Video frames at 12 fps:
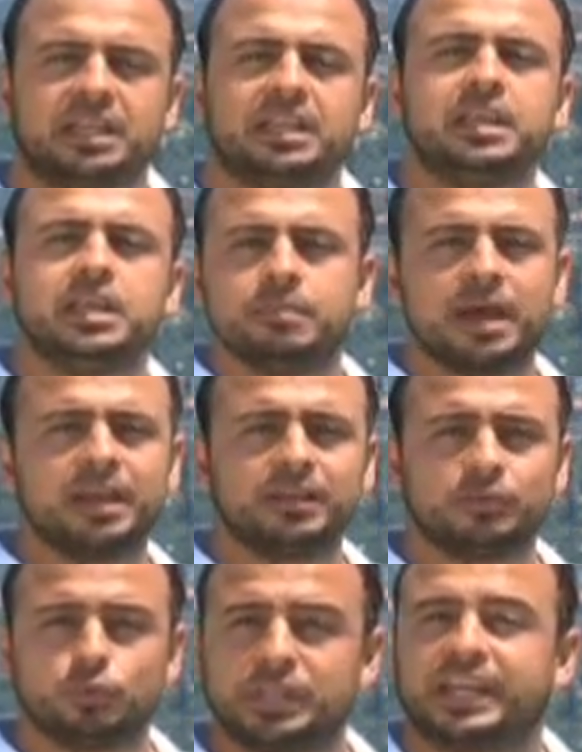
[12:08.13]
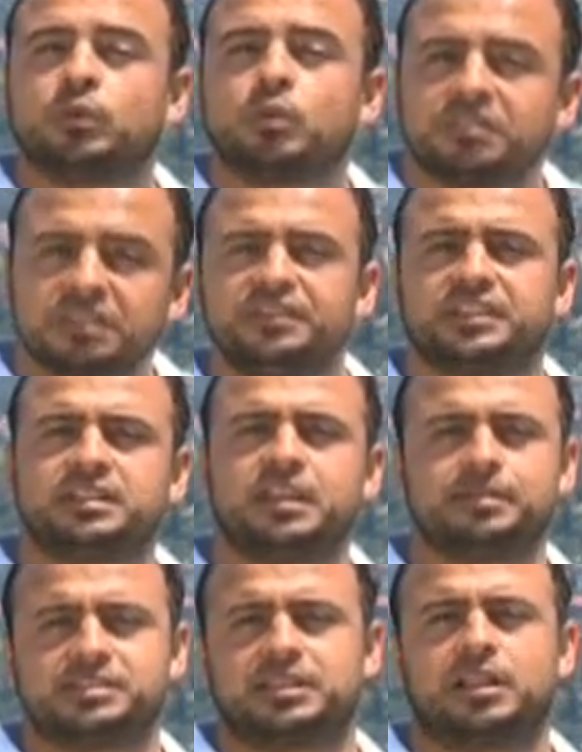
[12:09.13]
للإيمان وده كان وظيفة
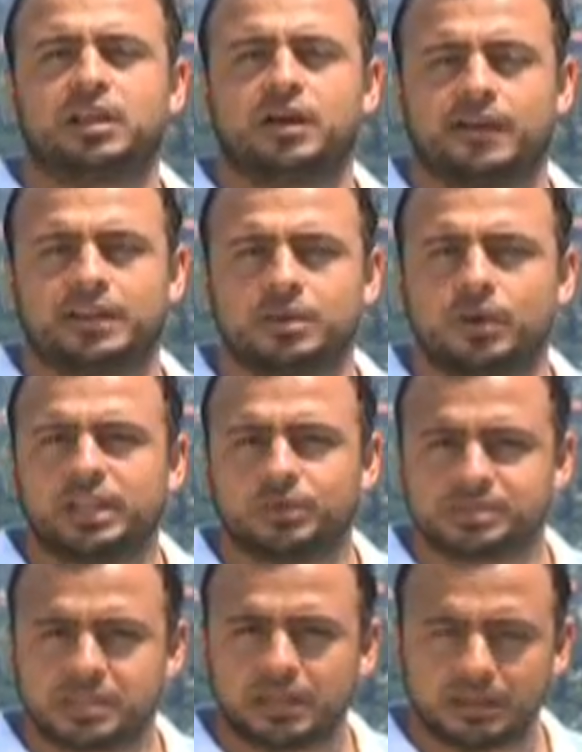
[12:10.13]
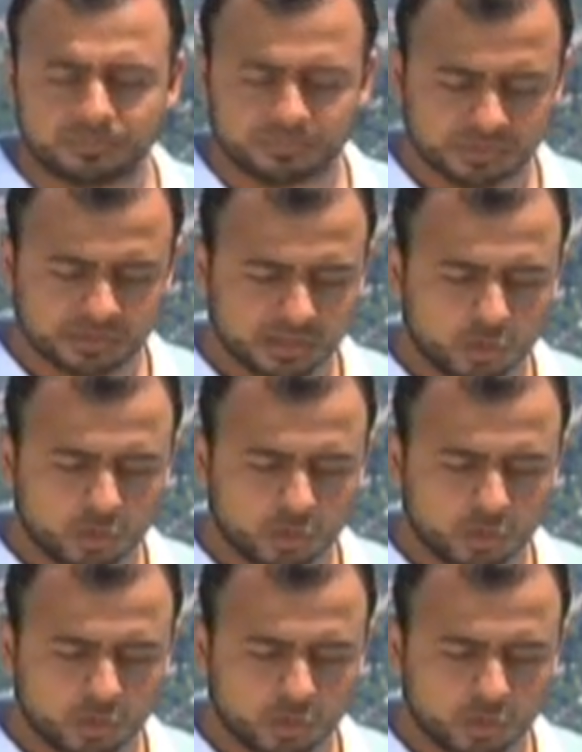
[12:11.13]
النبي صلى الله عليه وآله وسلم